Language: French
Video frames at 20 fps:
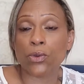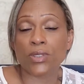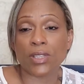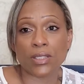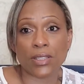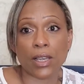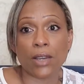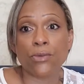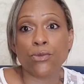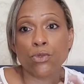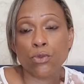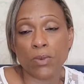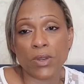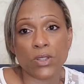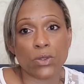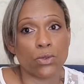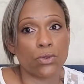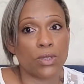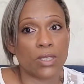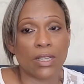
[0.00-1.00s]
que ça sera vu
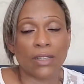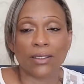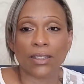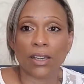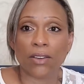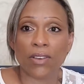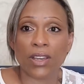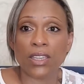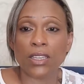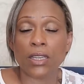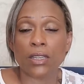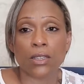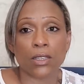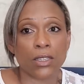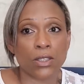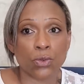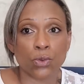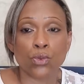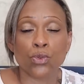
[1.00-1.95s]
parce que c'est un travail qu'ils